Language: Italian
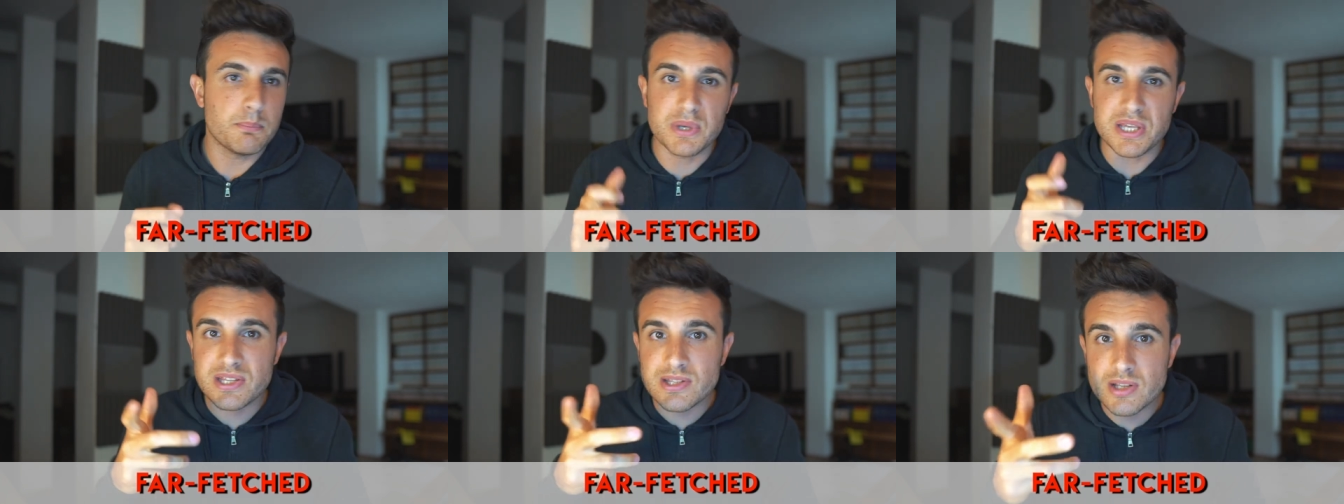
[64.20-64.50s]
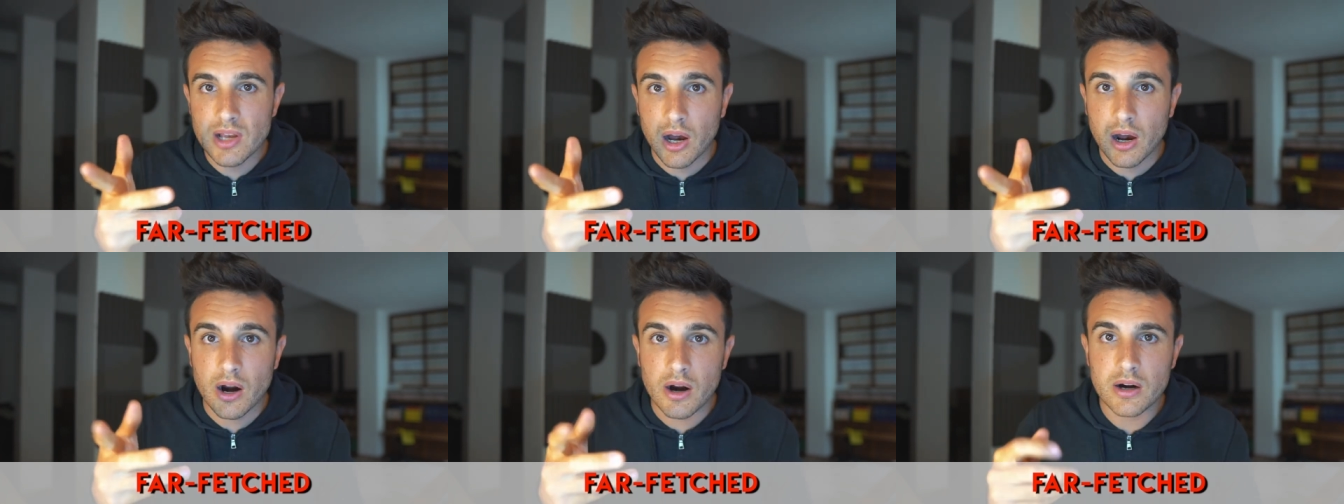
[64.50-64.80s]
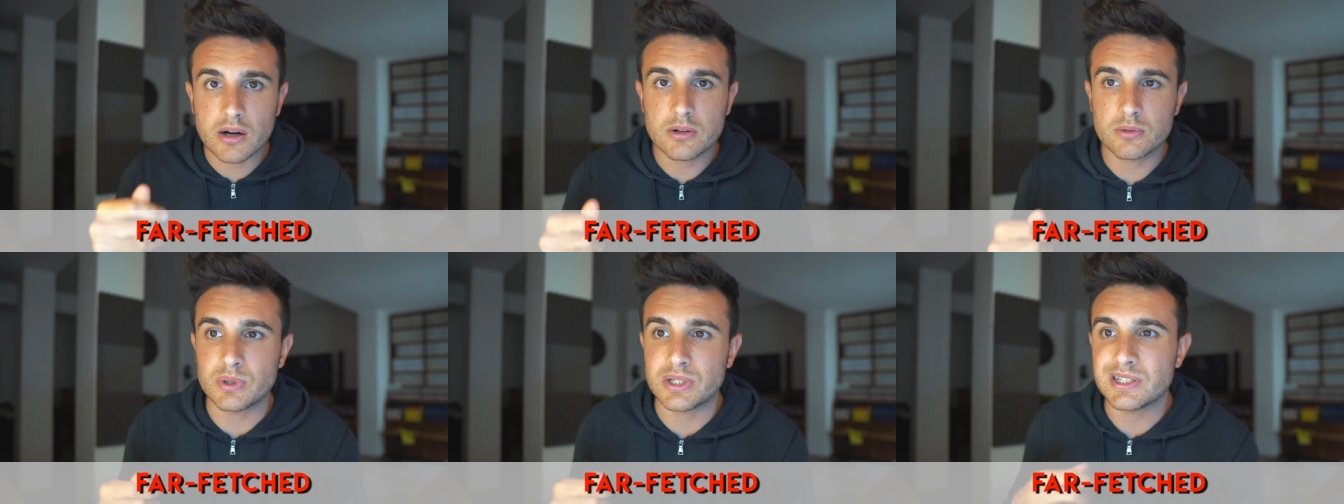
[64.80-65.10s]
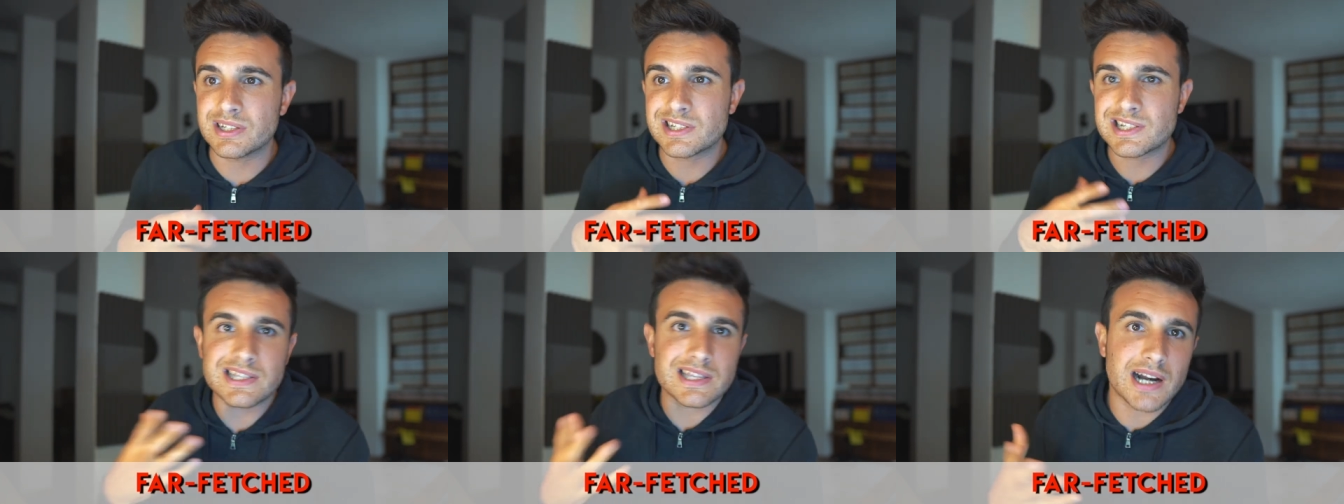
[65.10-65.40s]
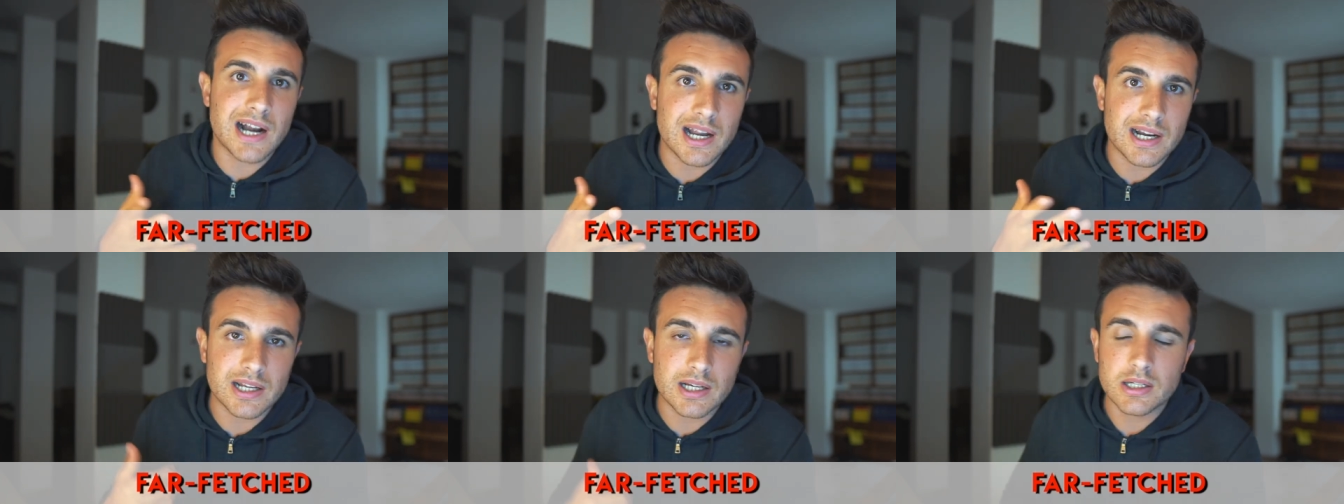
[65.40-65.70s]
bizarre, quindi
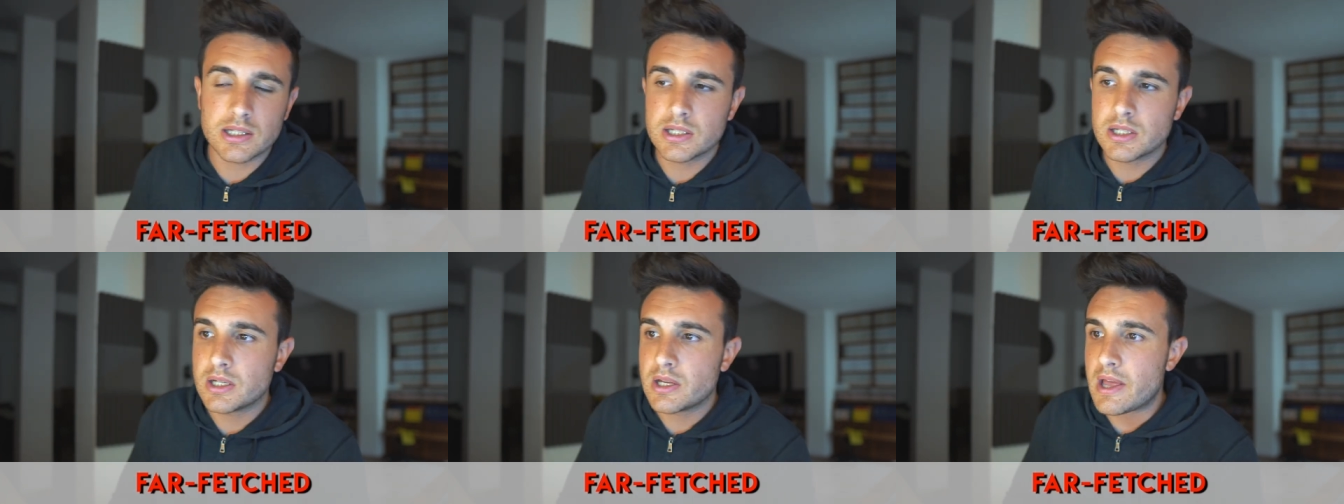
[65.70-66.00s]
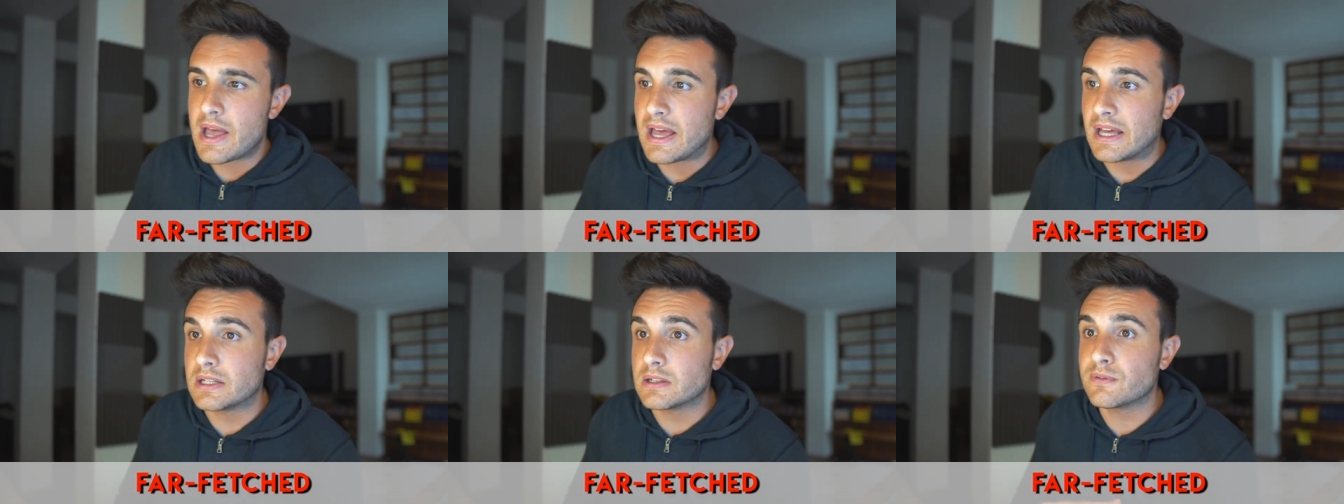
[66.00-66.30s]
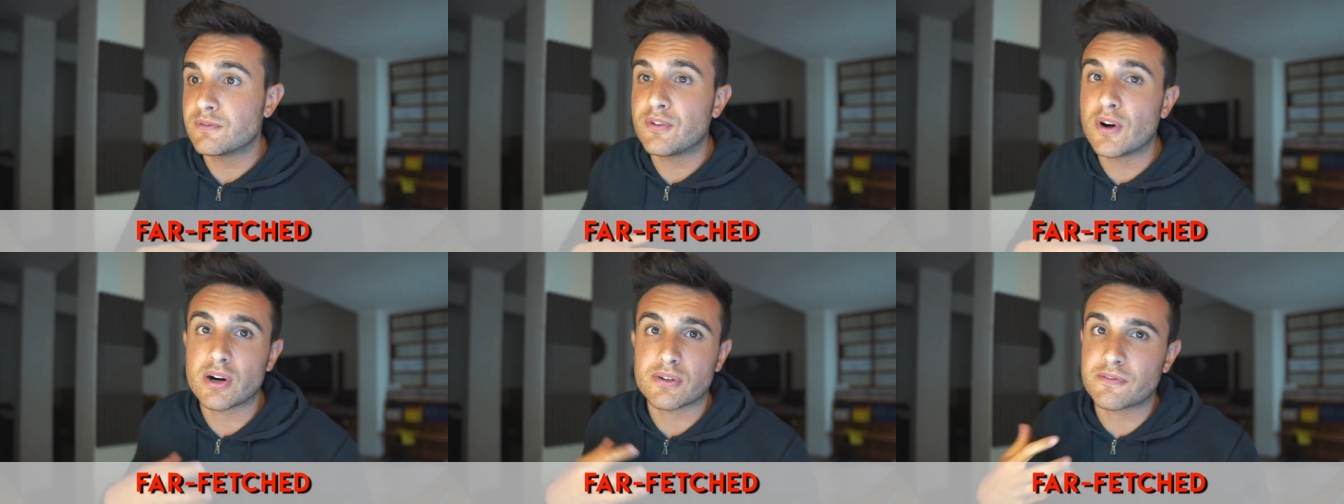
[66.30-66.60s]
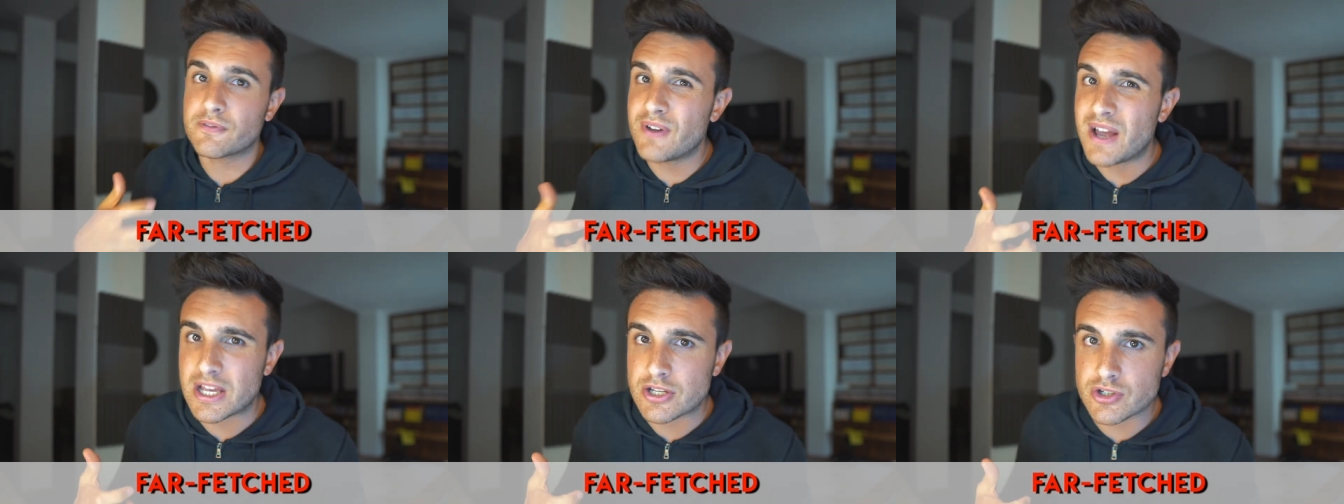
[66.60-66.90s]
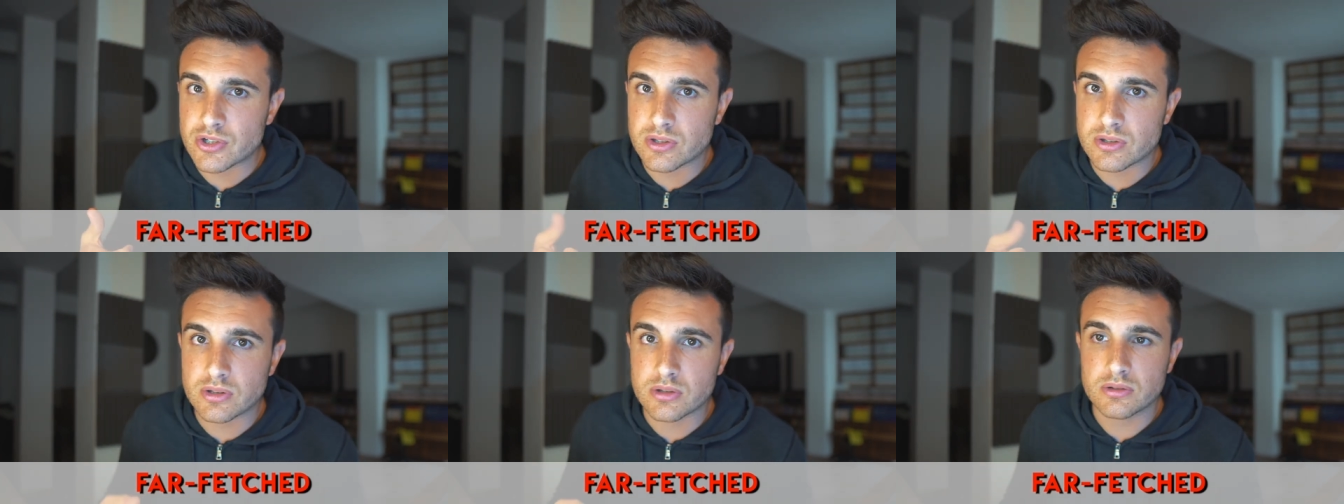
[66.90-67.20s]
strana, and
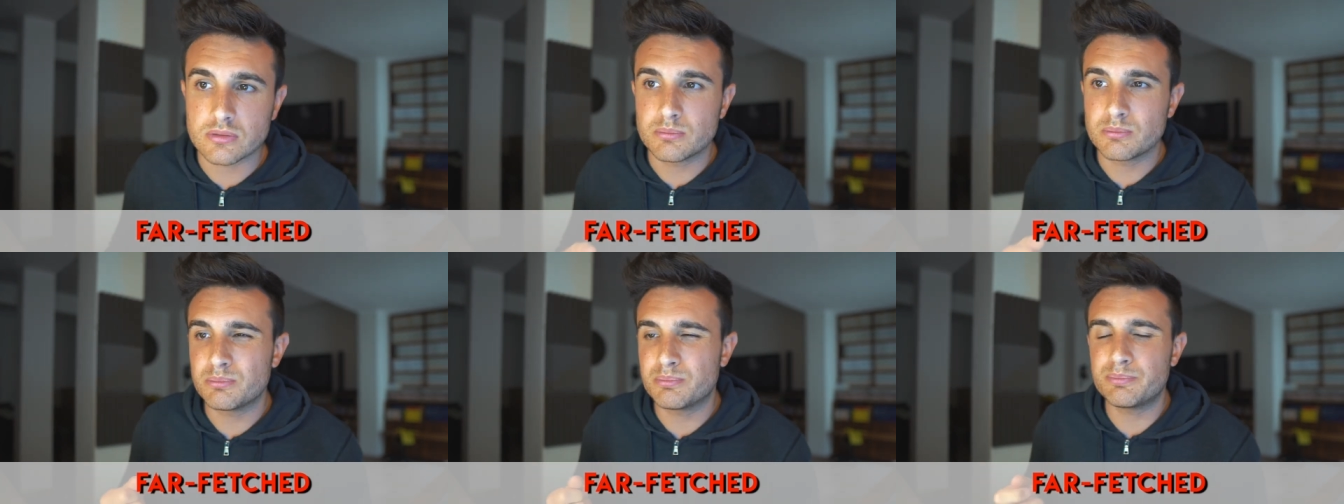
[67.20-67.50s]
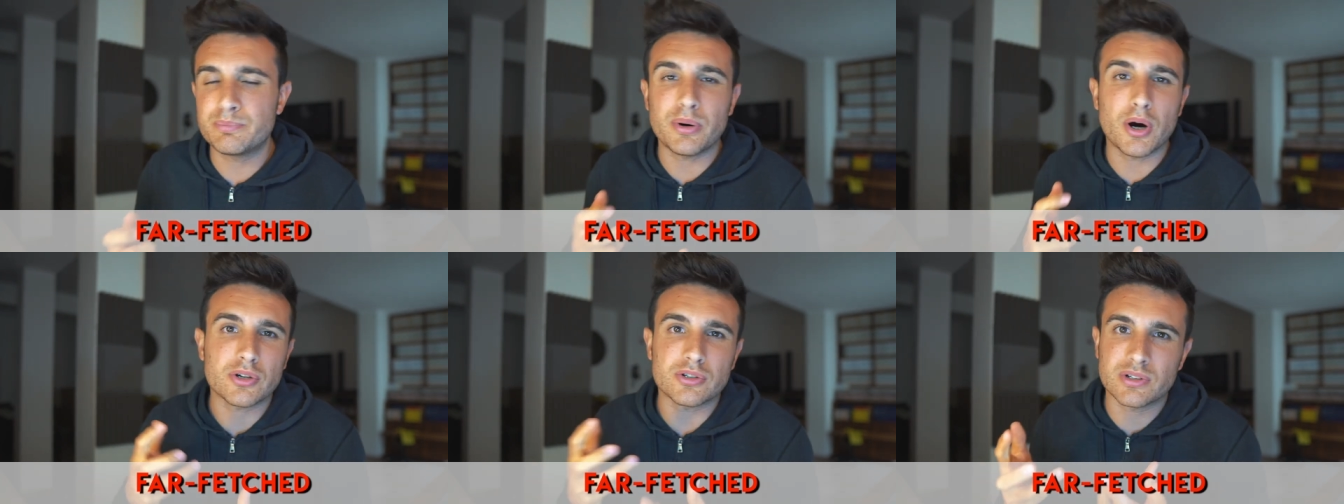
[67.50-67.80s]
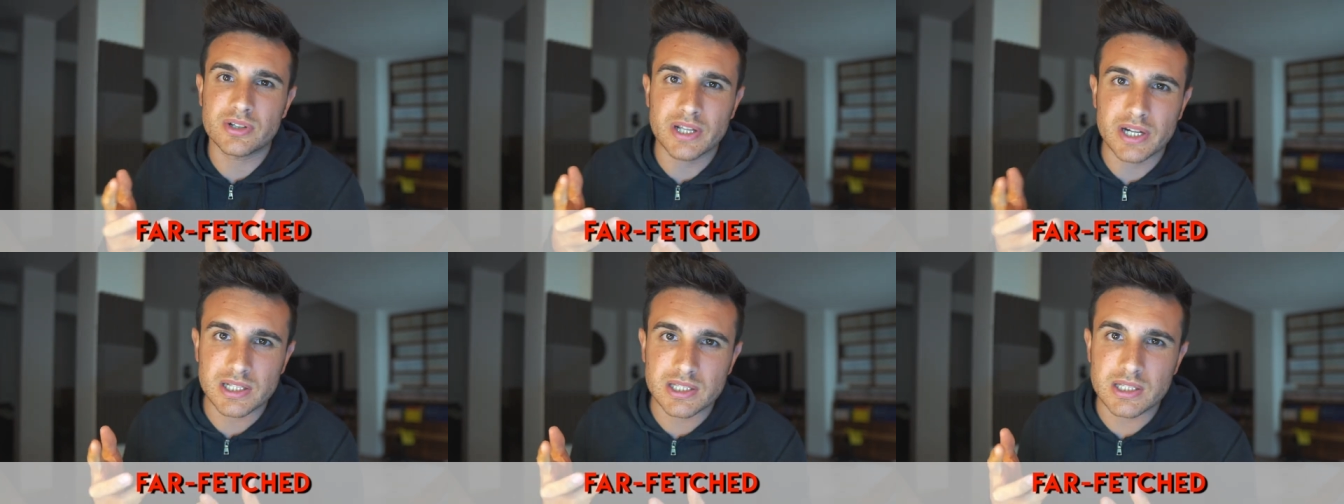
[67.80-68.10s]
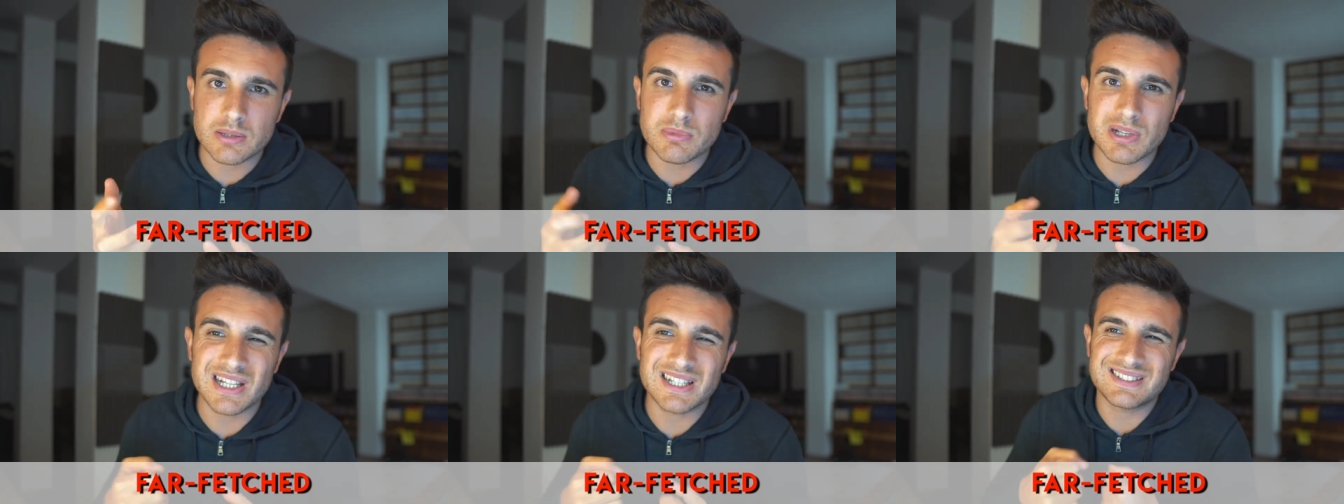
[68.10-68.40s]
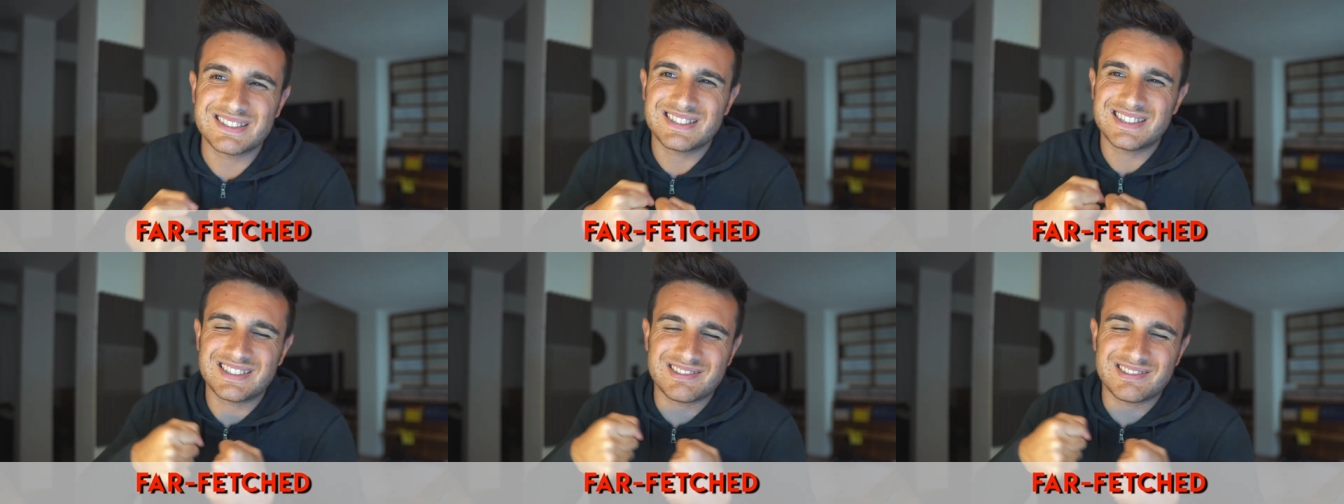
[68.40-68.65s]
far-fetched, poco credibile,